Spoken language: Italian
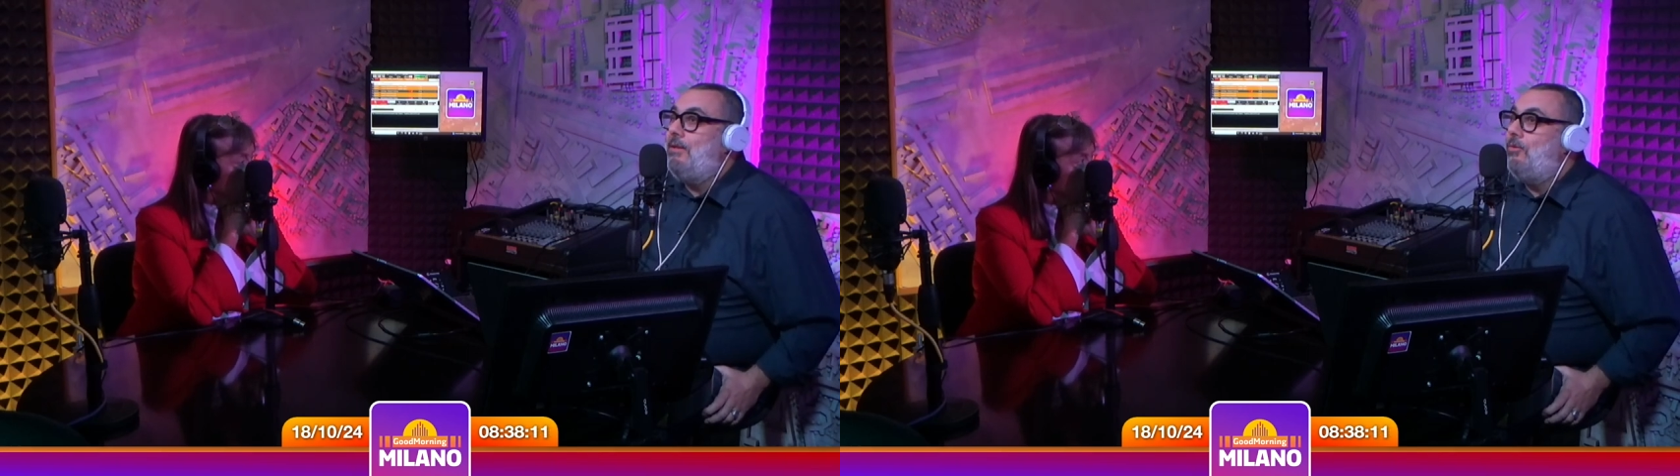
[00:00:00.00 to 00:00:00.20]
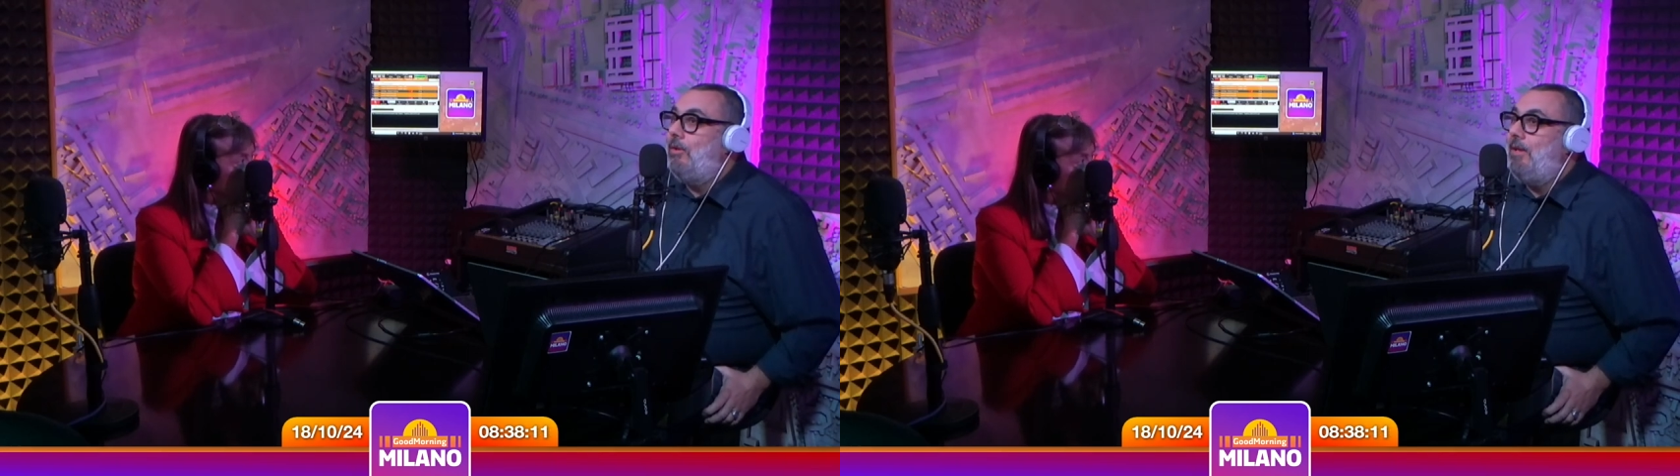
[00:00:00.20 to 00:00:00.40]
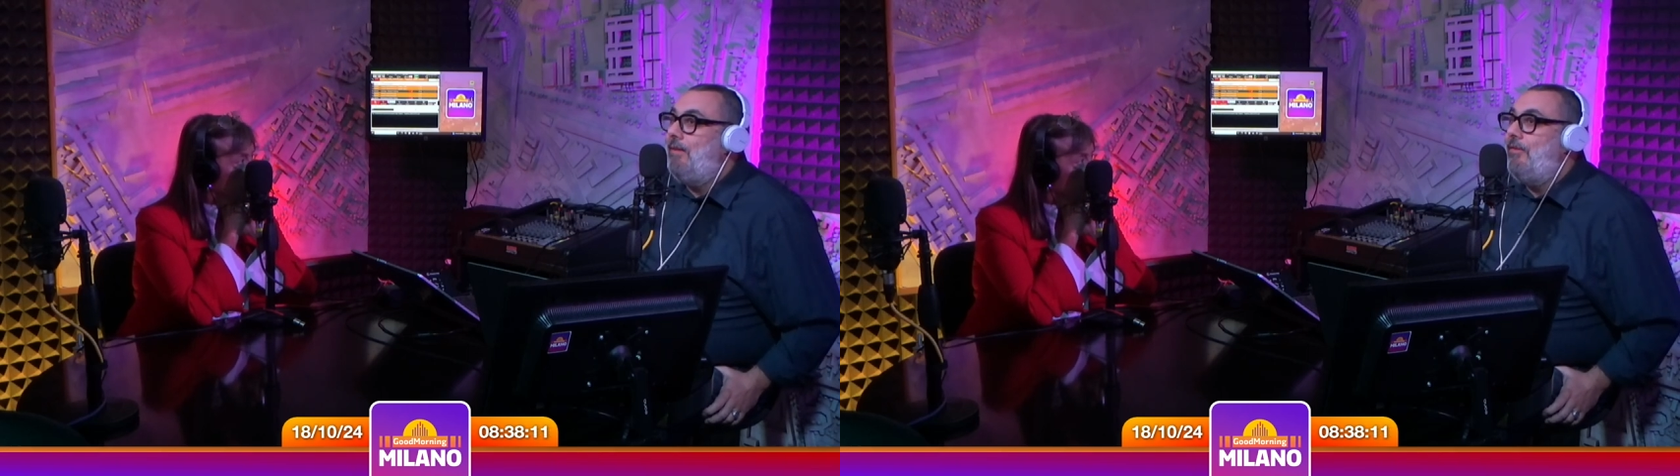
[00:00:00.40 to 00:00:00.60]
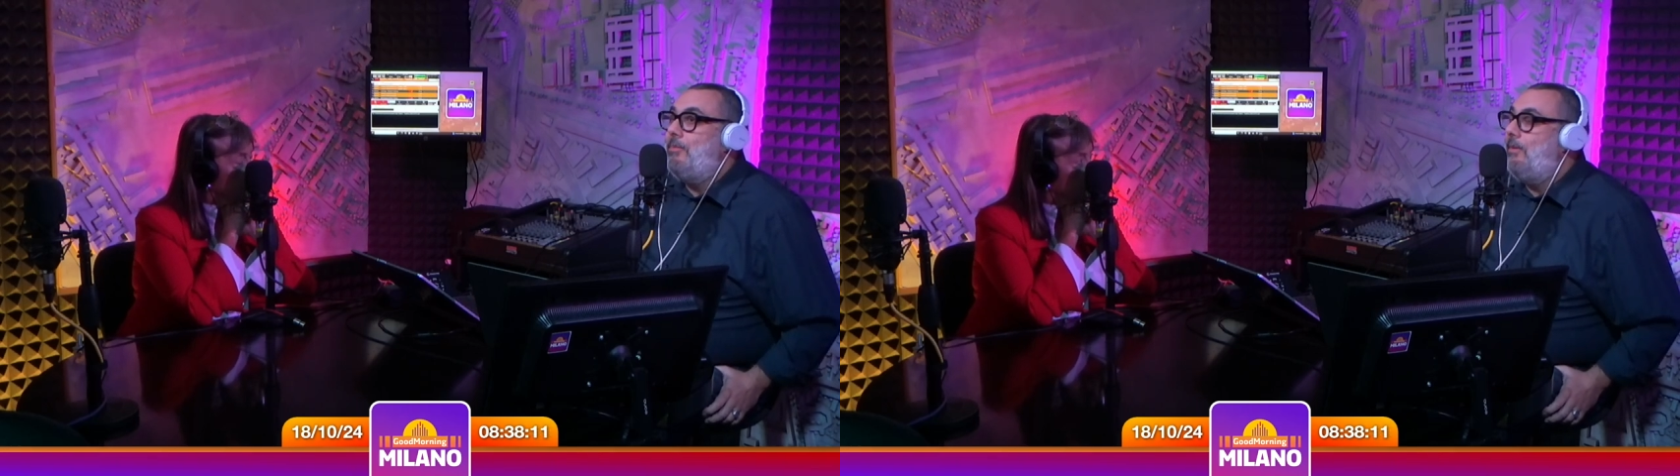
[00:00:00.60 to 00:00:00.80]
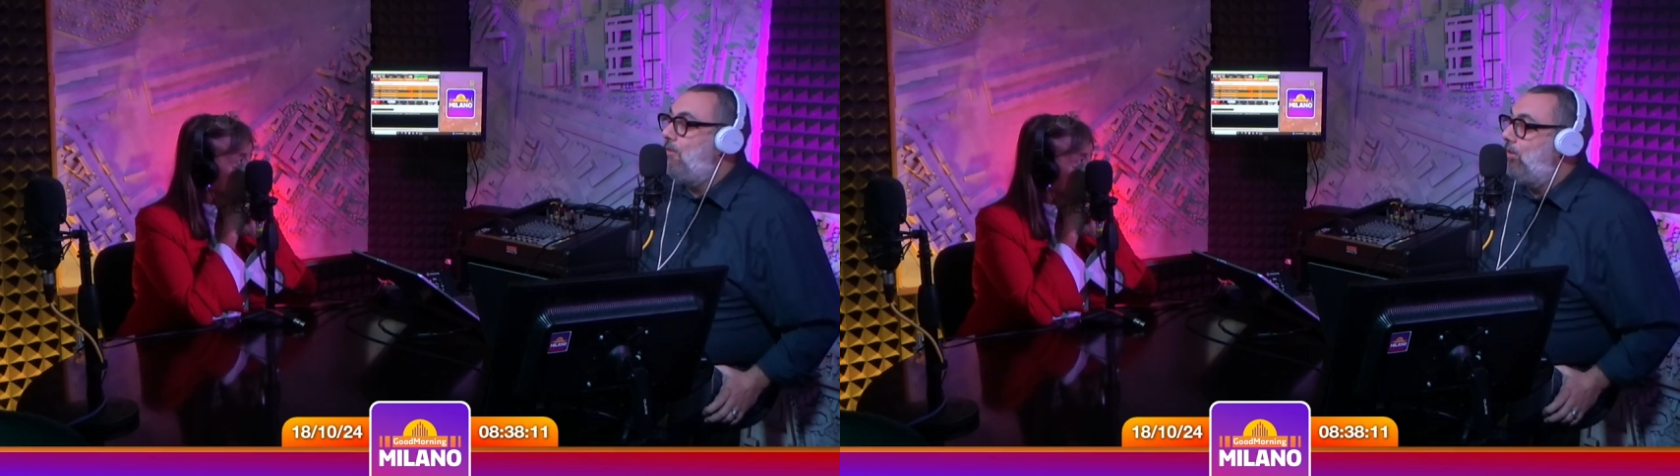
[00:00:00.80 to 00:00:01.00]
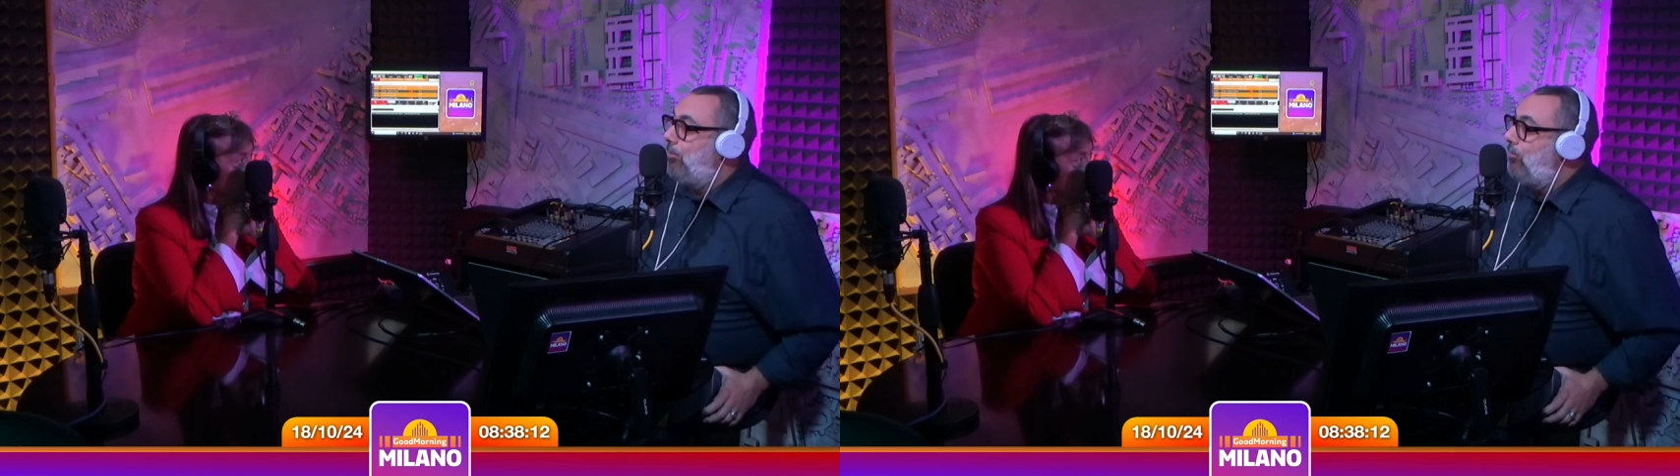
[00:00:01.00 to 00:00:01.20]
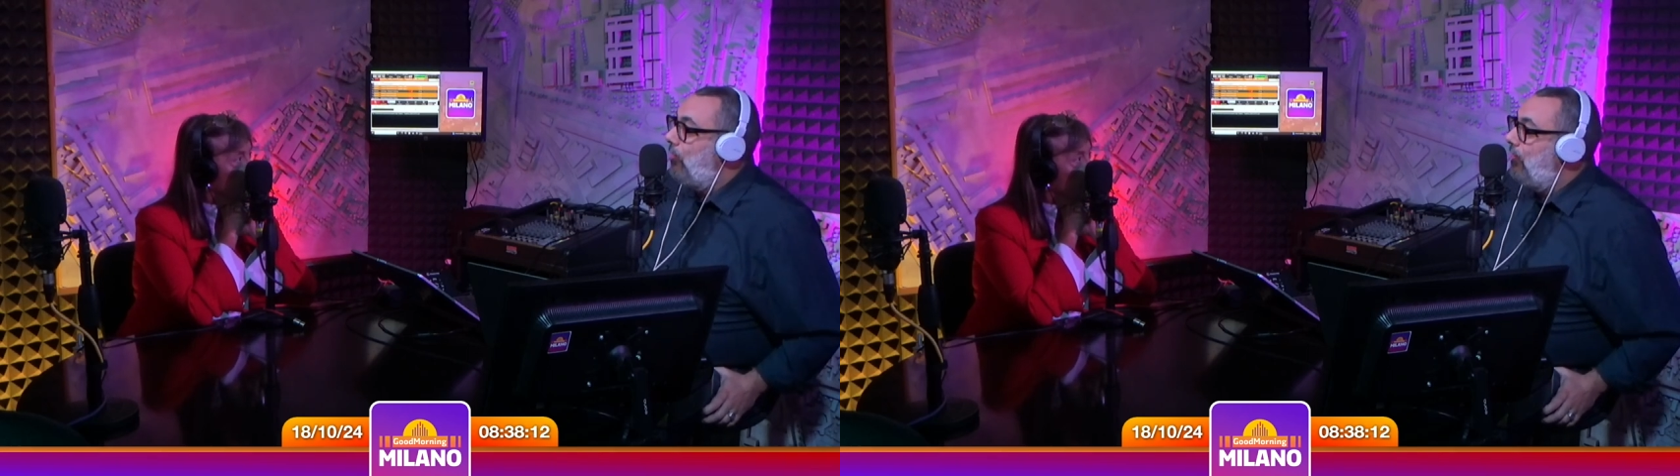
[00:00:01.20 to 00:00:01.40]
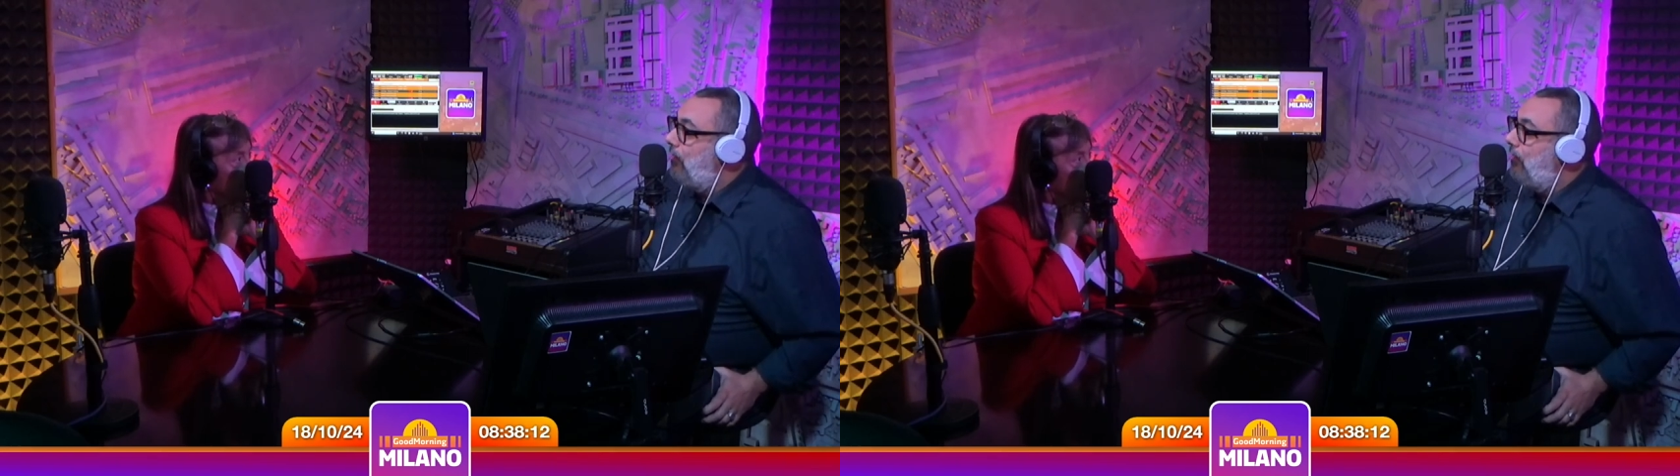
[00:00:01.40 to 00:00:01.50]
tintoria, invece poi mi visto che aprivano una